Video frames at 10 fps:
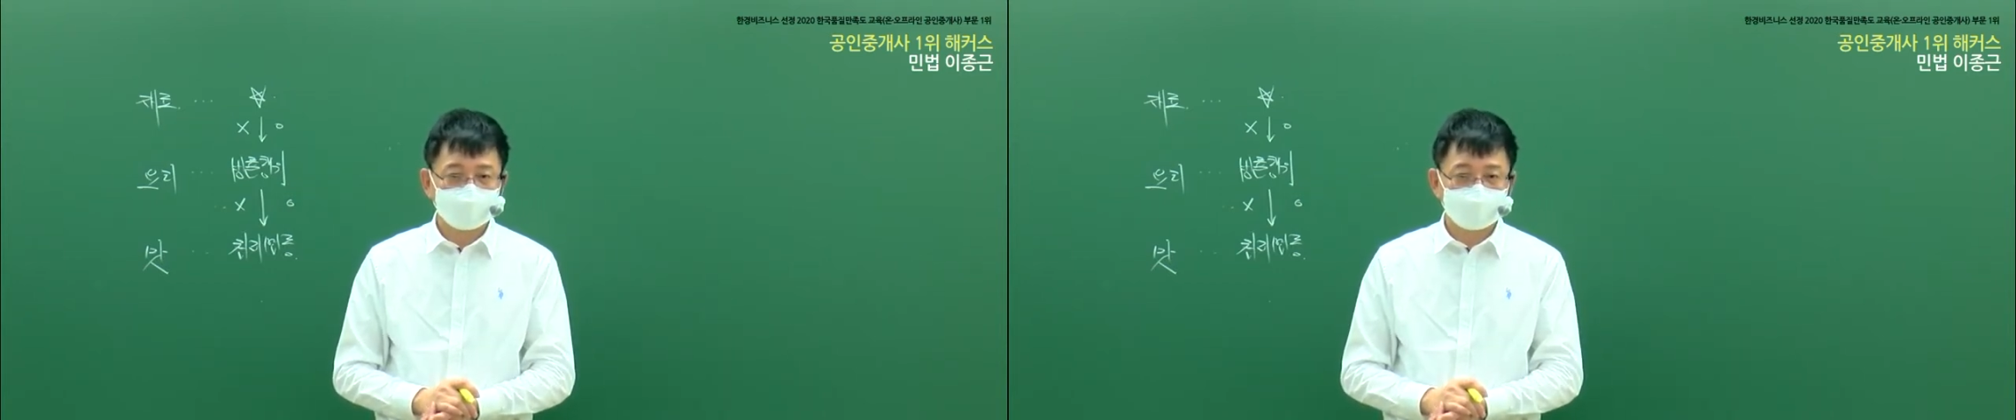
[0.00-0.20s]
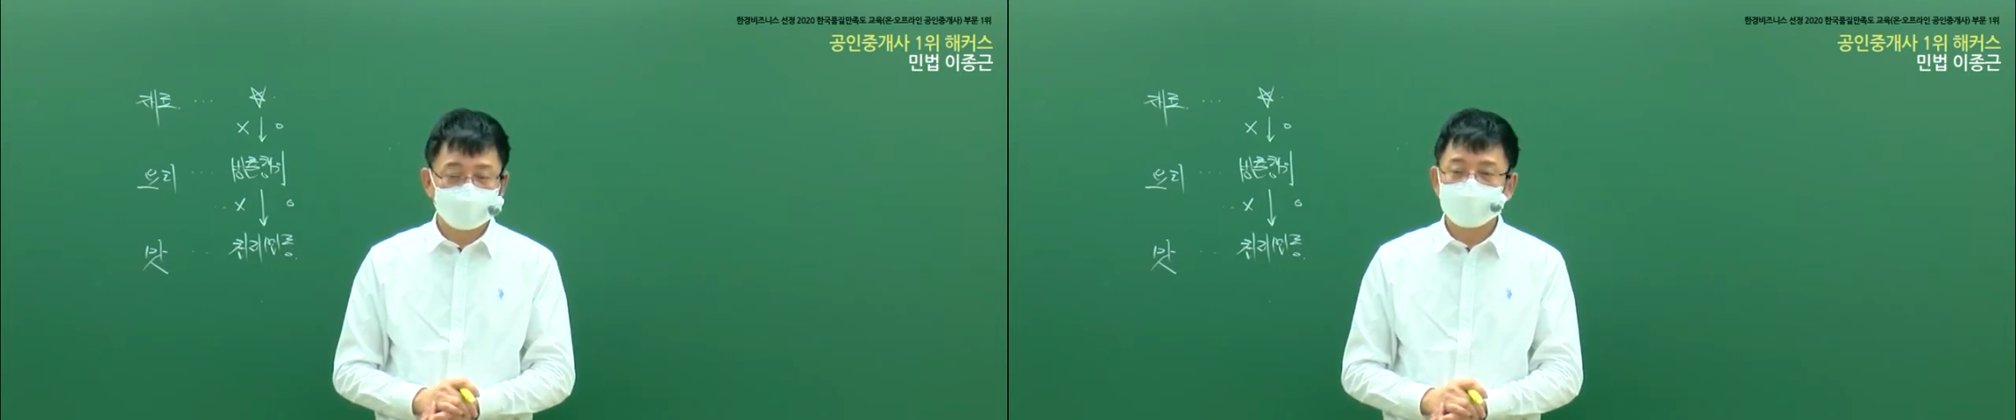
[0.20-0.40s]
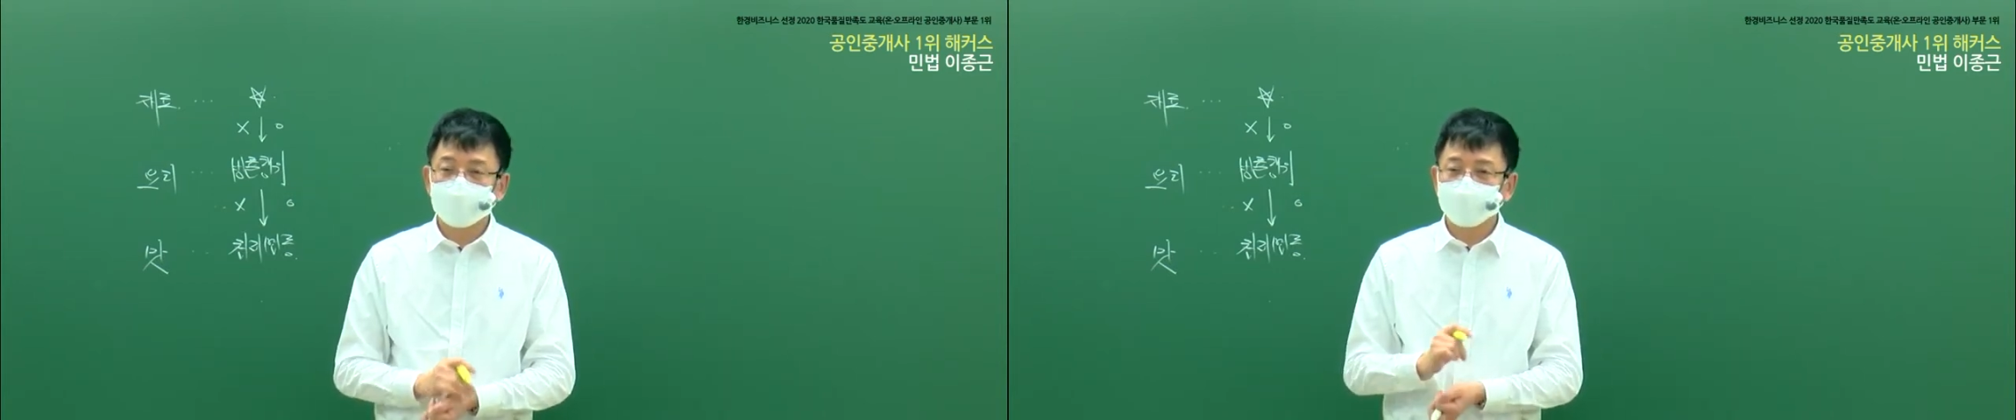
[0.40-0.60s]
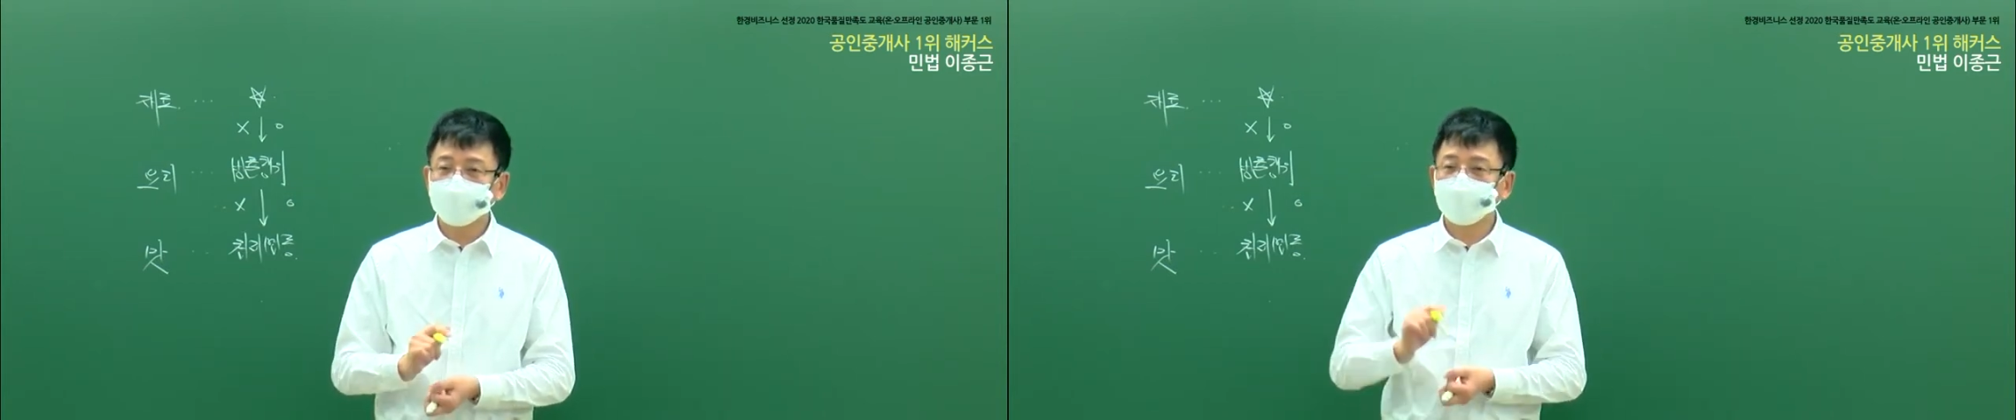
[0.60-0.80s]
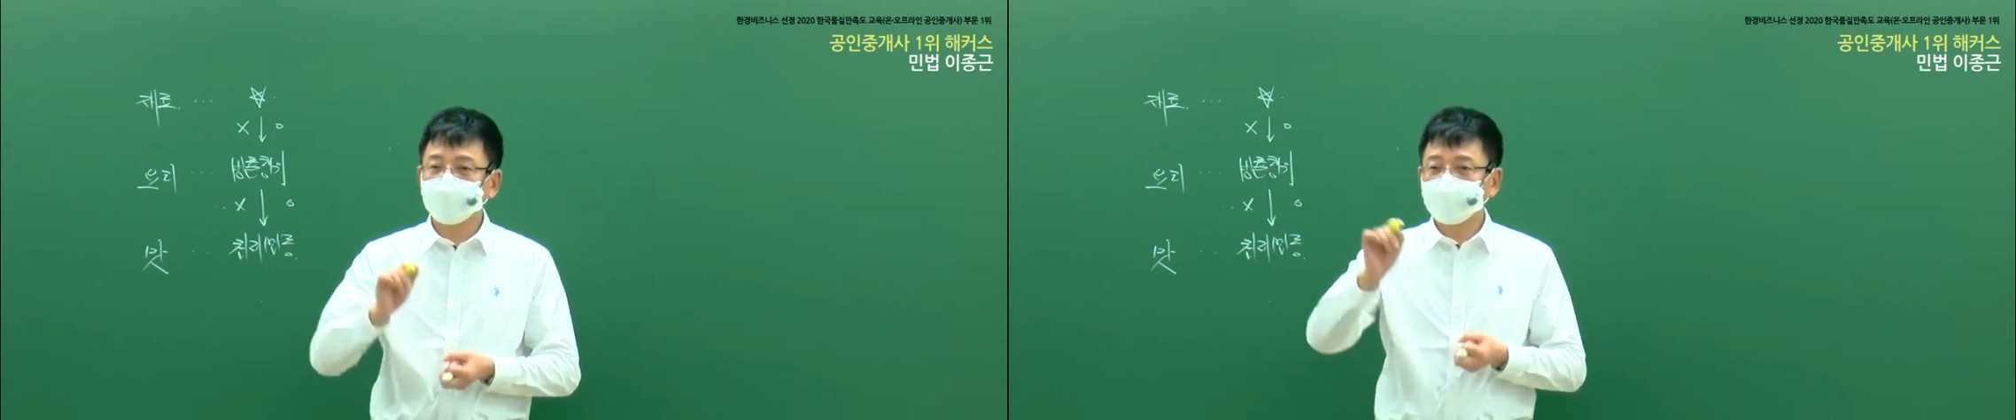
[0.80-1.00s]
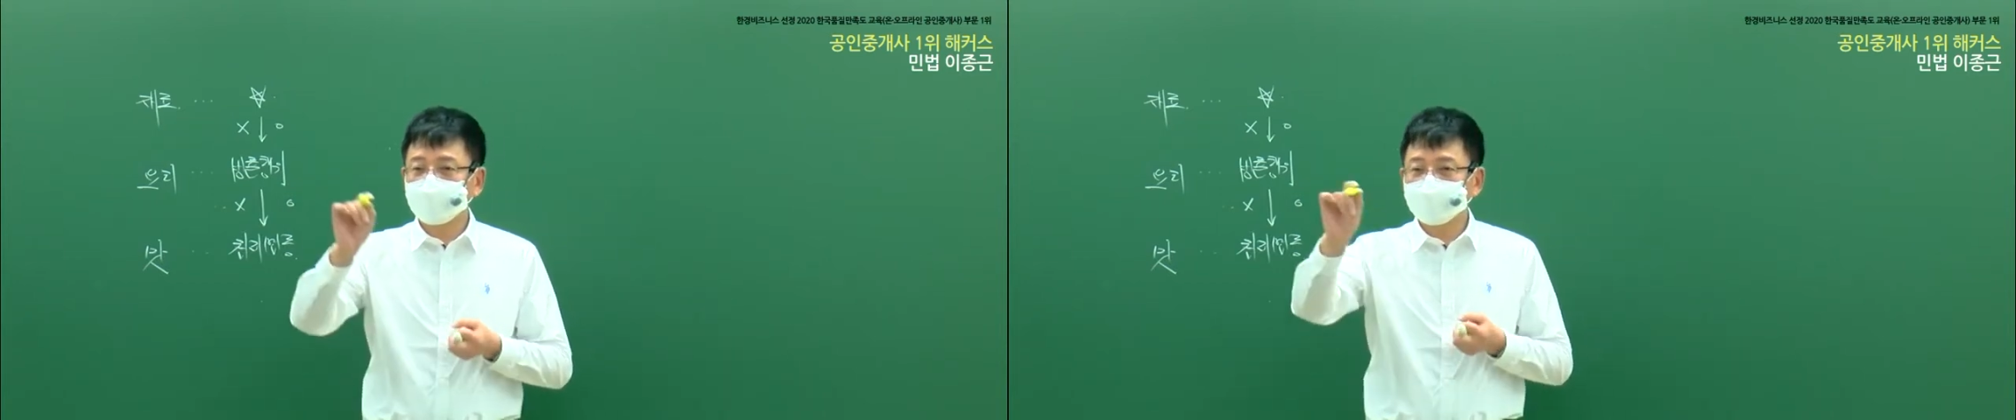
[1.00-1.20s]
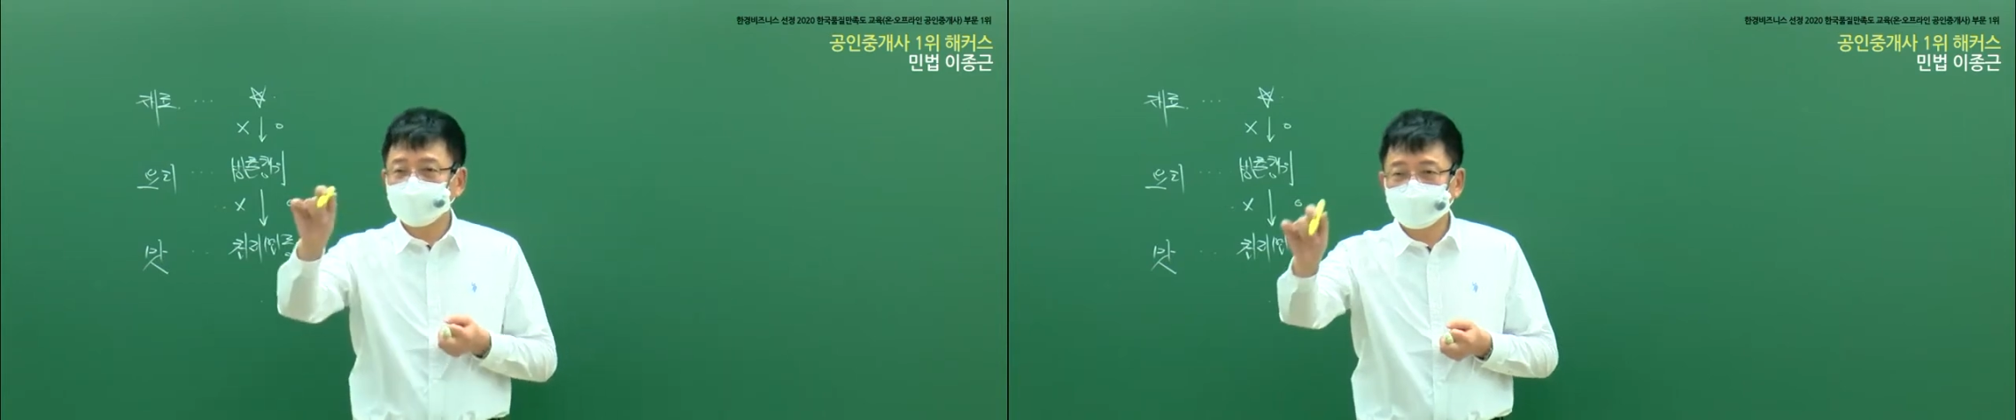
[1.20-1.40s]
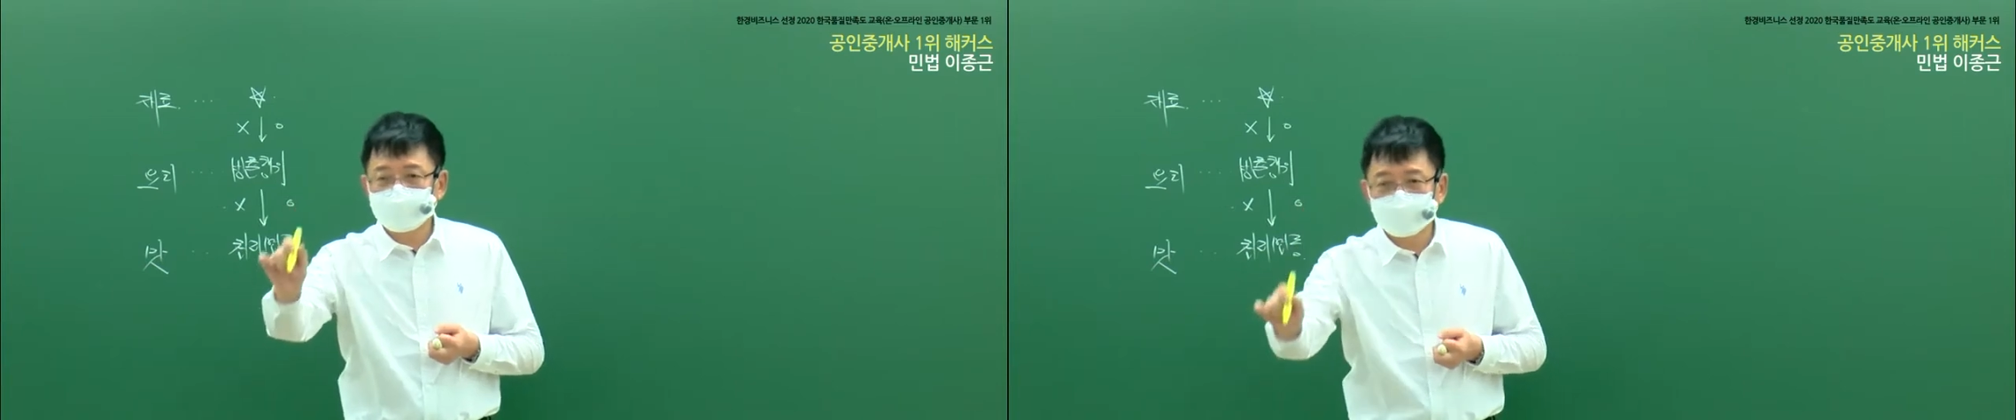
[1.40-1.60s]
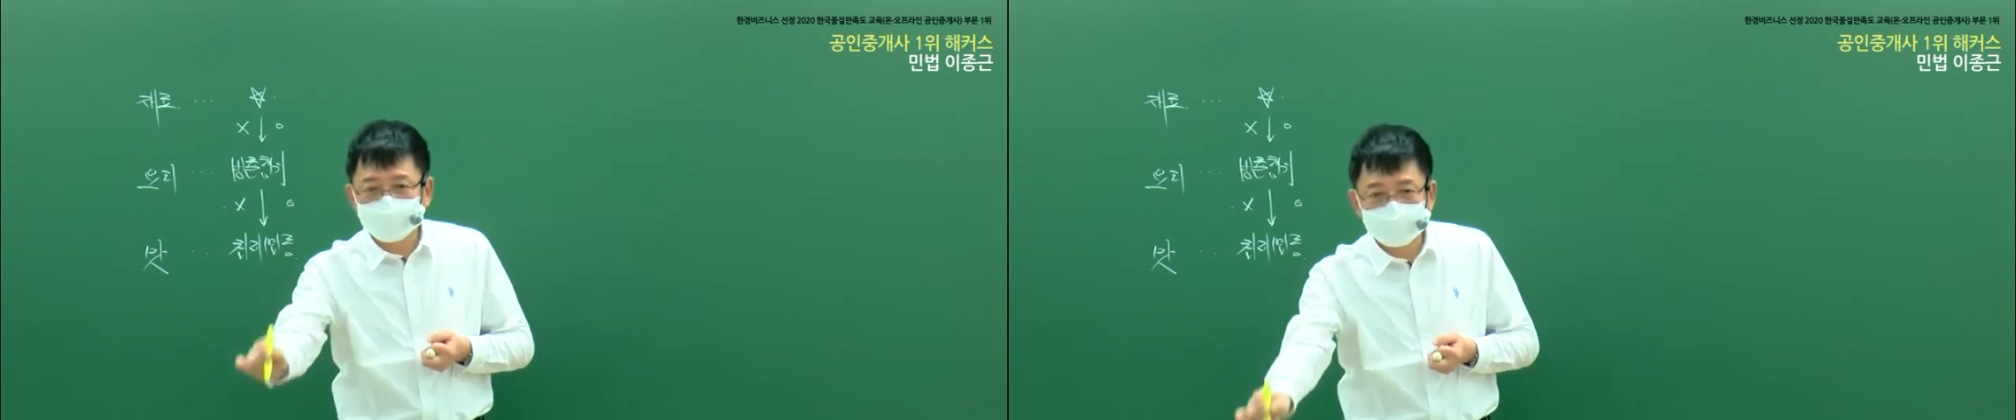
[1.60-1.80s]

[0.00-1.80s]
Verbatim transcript: 그래서 내가 필요한 데만 가서